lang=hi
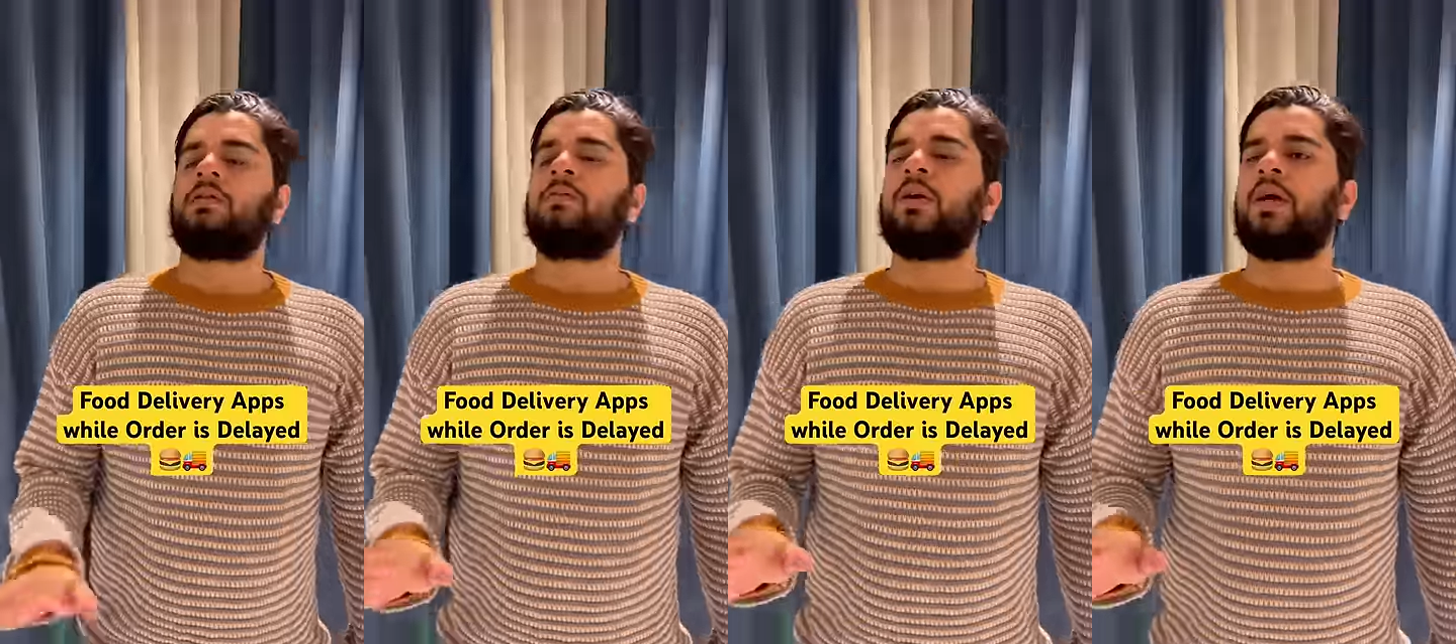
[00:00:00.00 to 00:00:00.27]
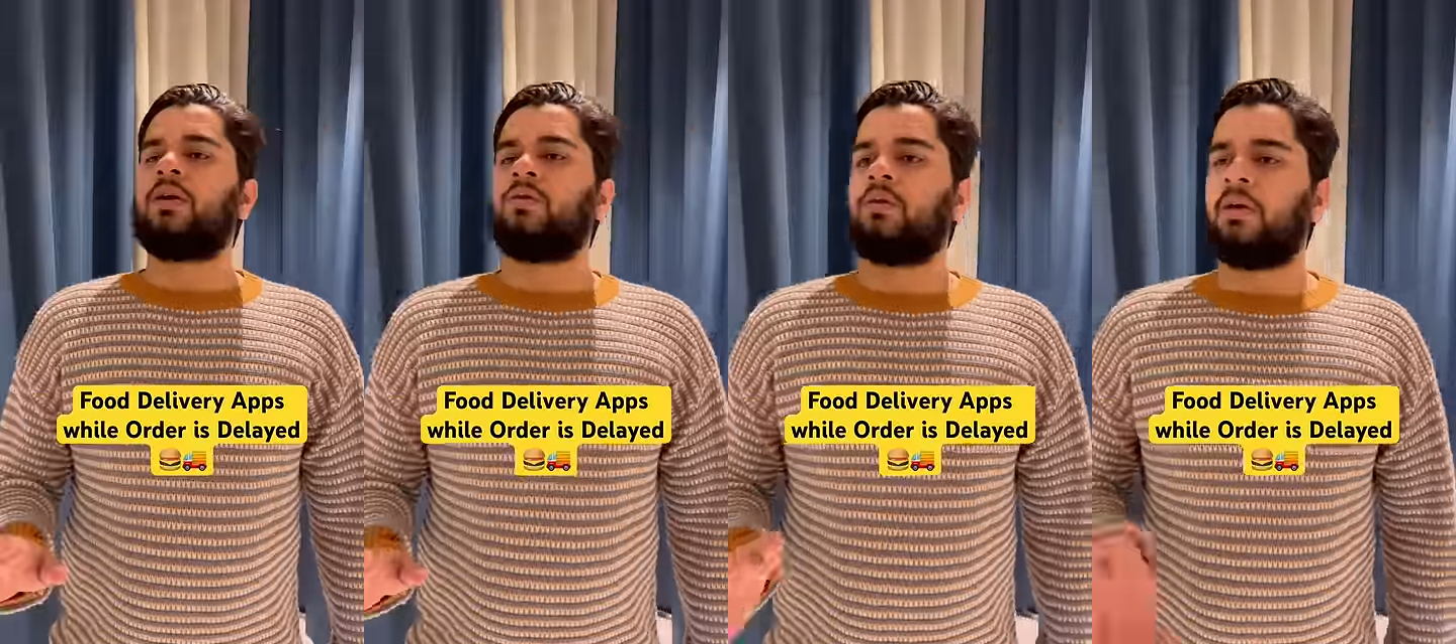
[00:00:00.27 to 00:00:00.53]

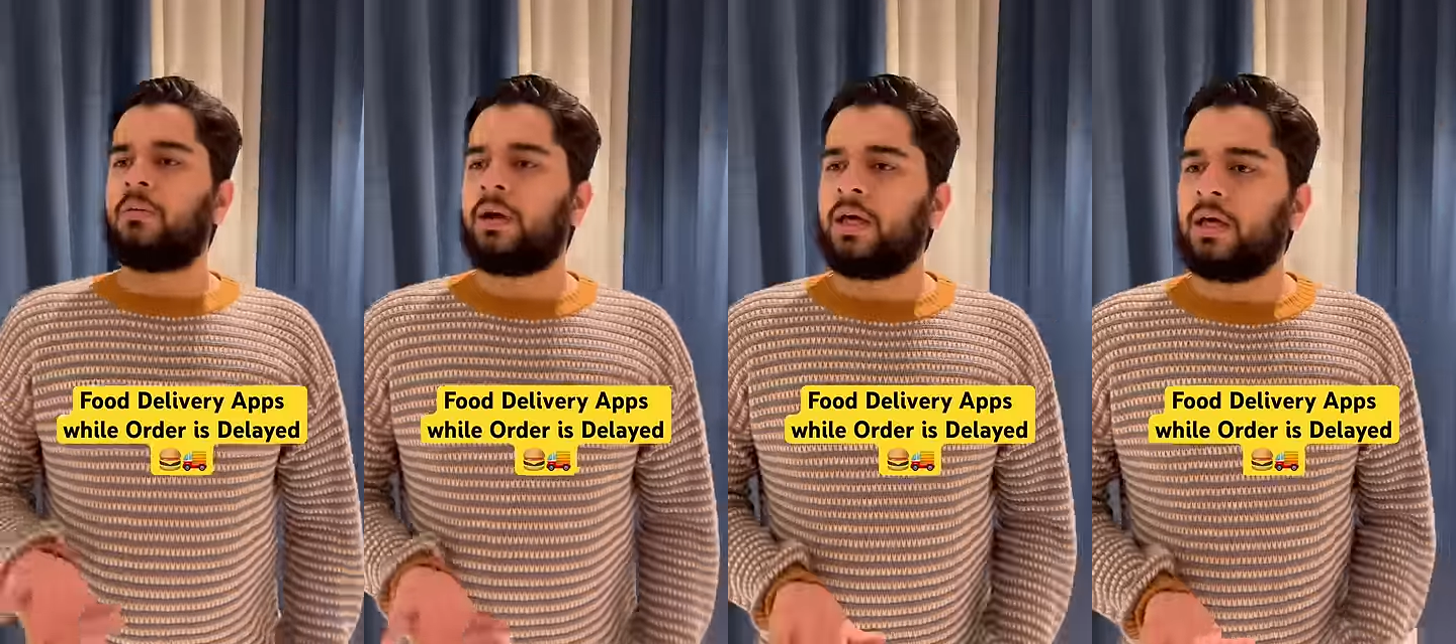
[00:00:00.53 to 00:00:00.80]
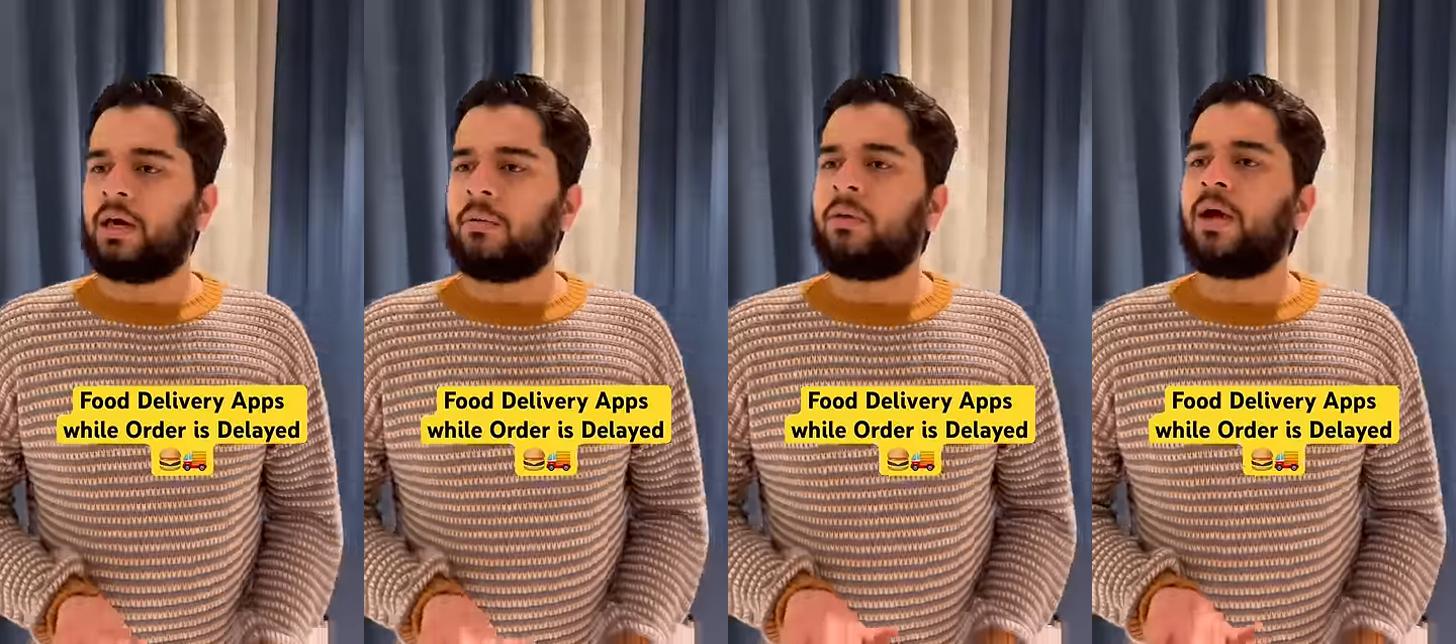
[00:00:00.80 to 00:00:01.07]
मिनट हो गए भाई
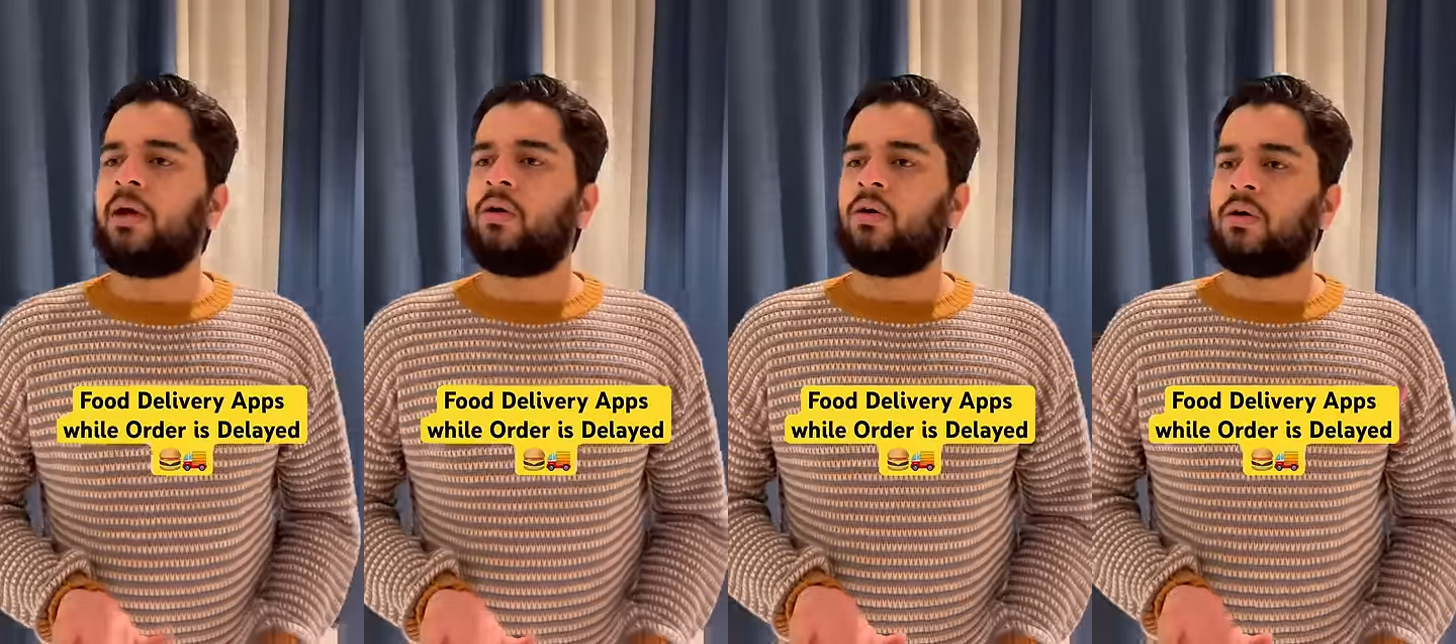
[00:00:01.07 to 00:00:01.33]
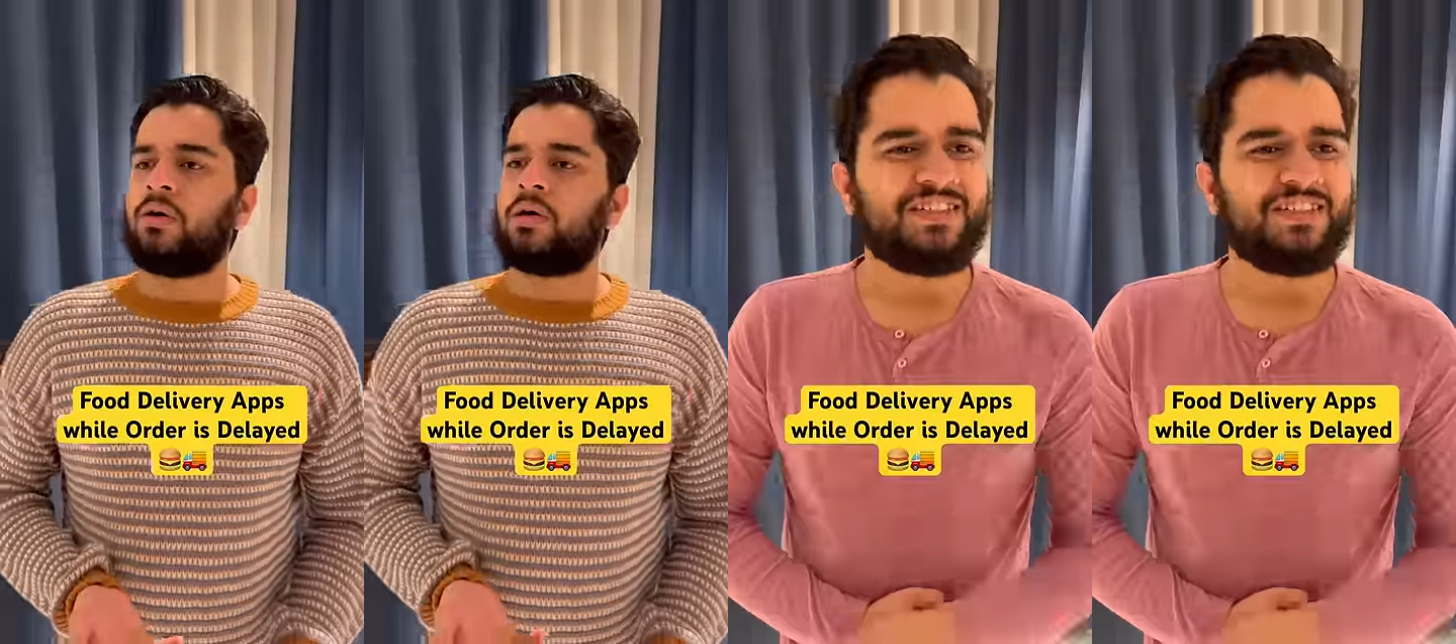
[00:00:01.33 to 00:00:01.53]
कब आएगा ऑर्डर